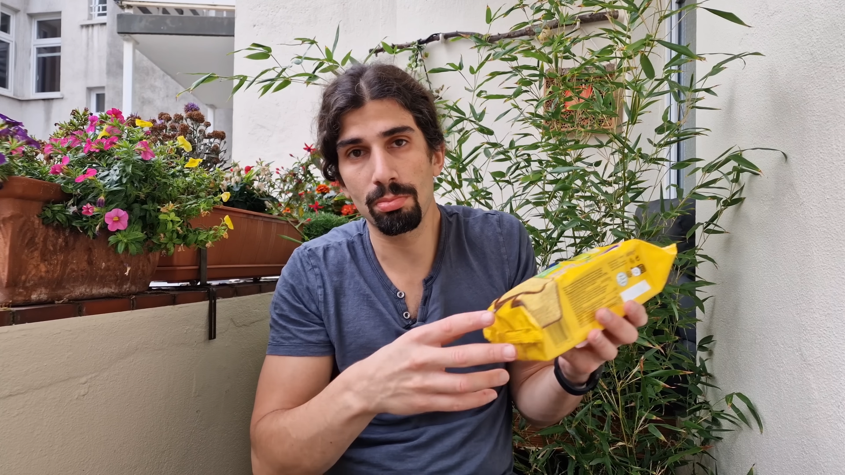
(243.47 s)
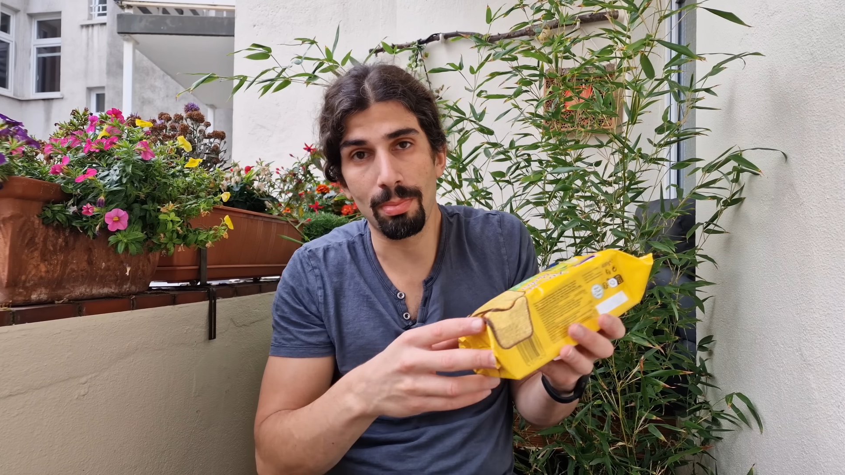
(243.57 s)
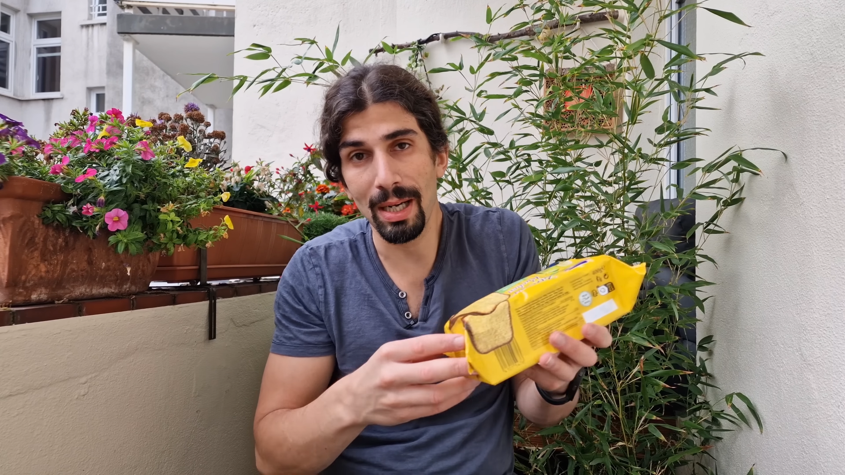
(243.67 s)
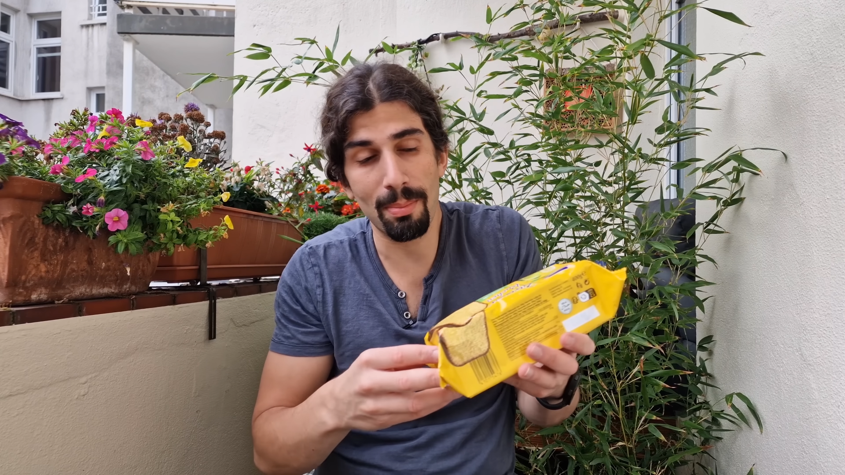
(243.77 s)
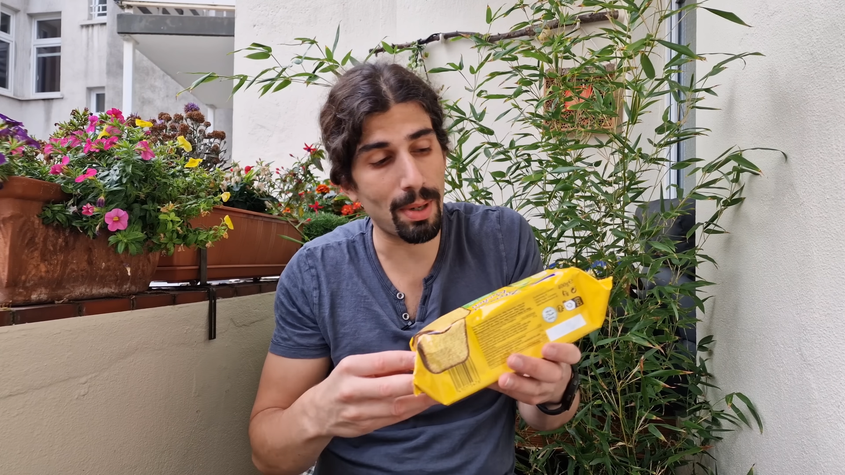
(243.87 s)

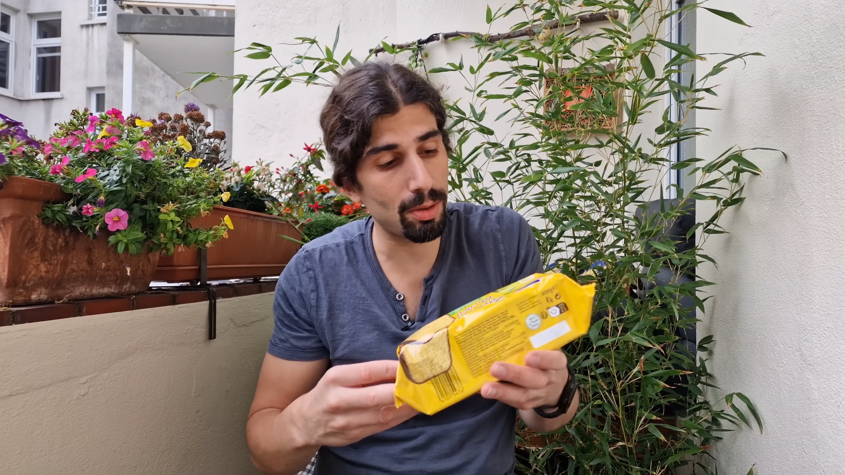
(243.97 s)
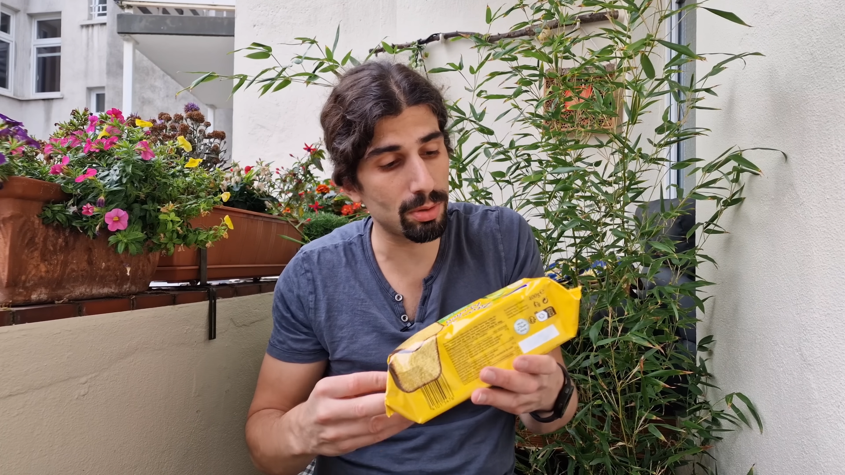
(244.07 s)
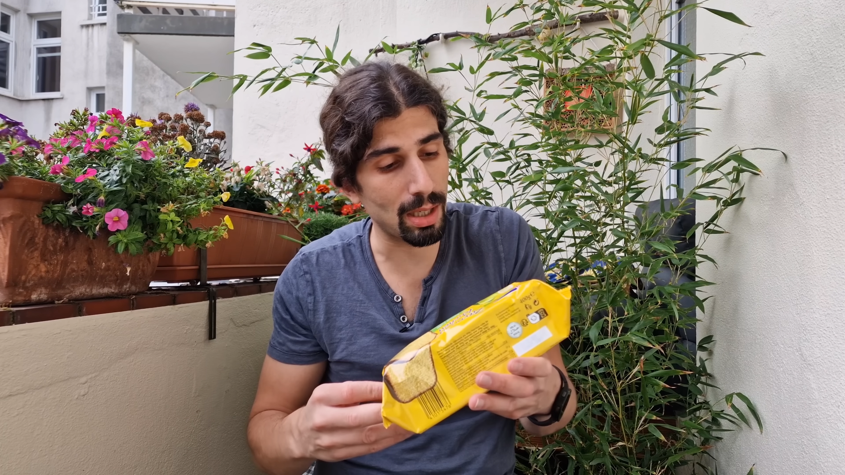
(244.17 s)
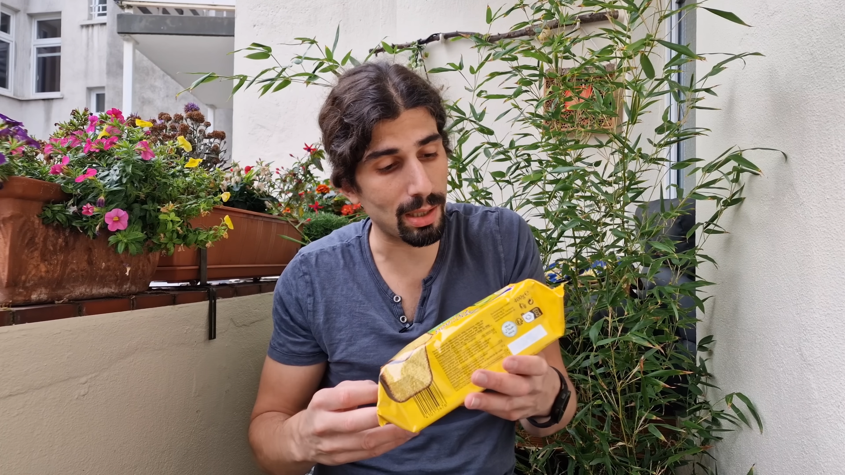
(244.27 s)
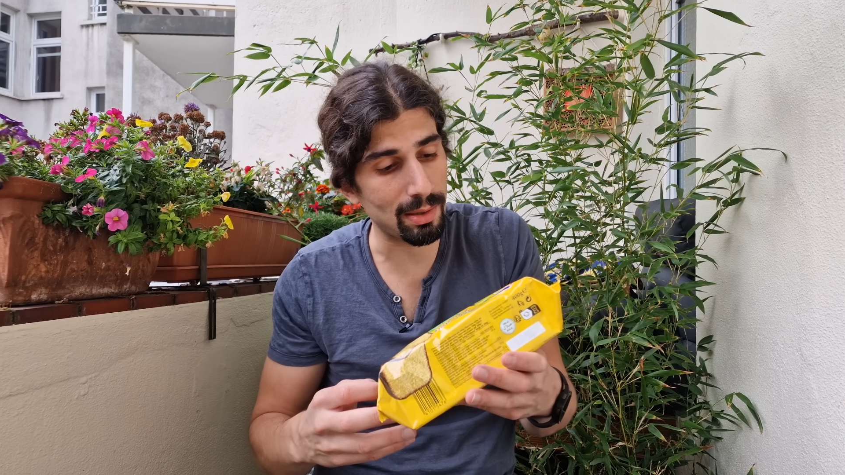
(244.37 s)
meiner
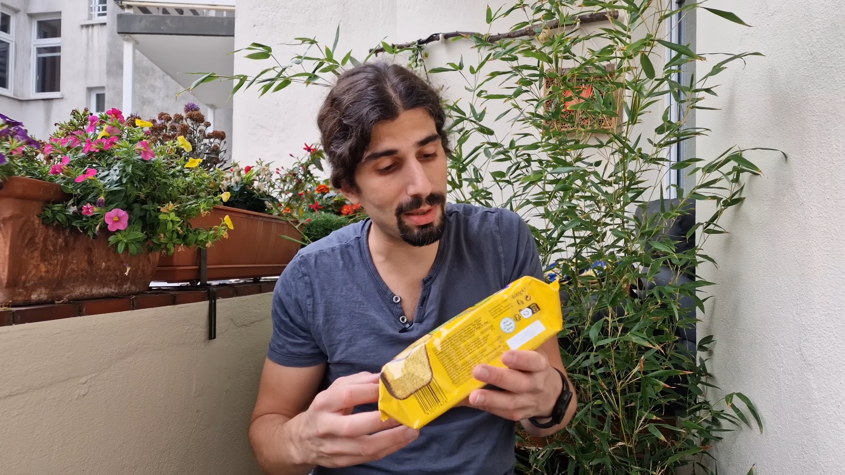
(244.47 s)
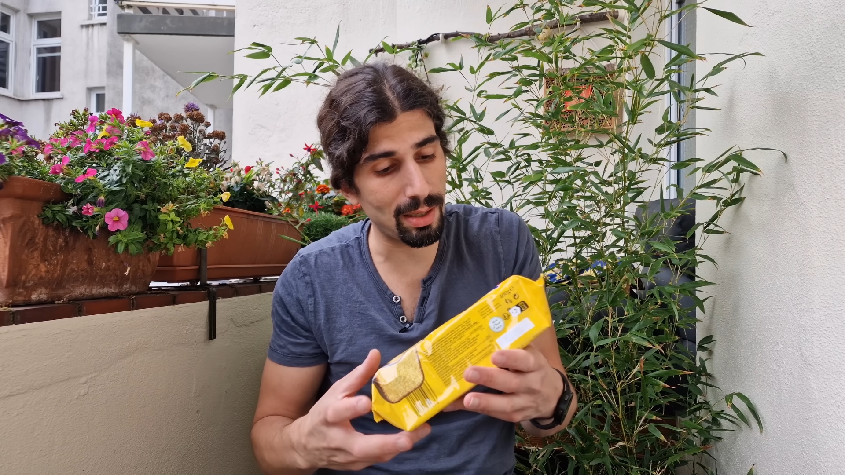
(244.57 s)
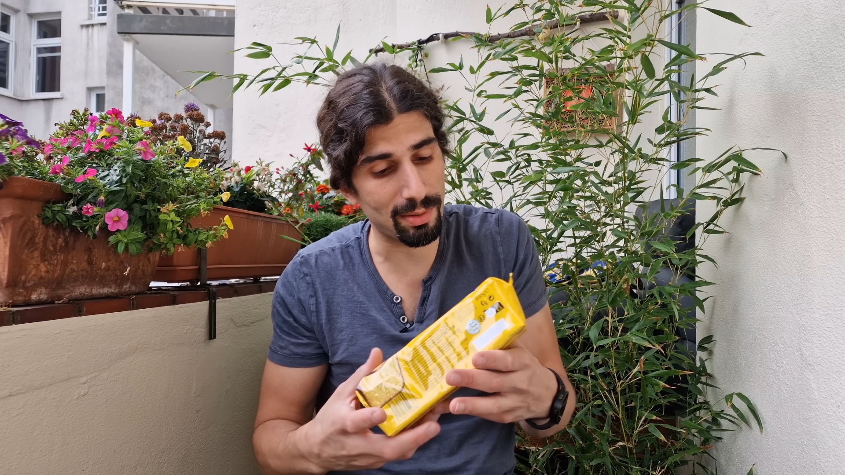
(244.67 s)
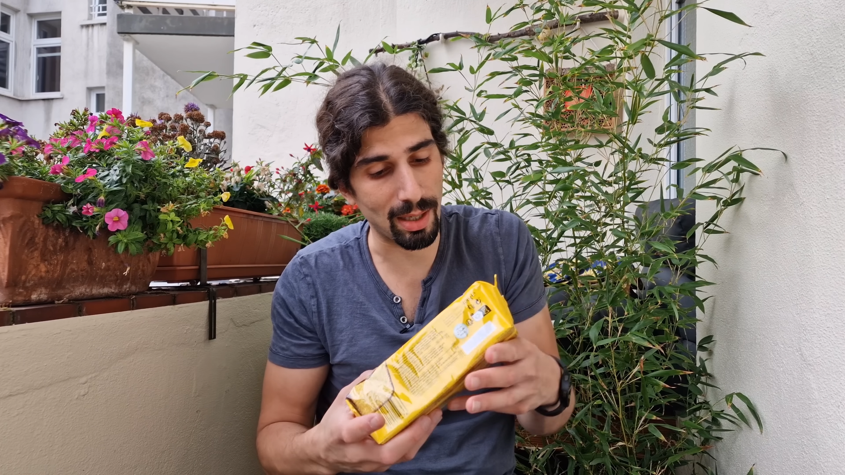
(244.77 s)
Meinung nach ganz ehrlich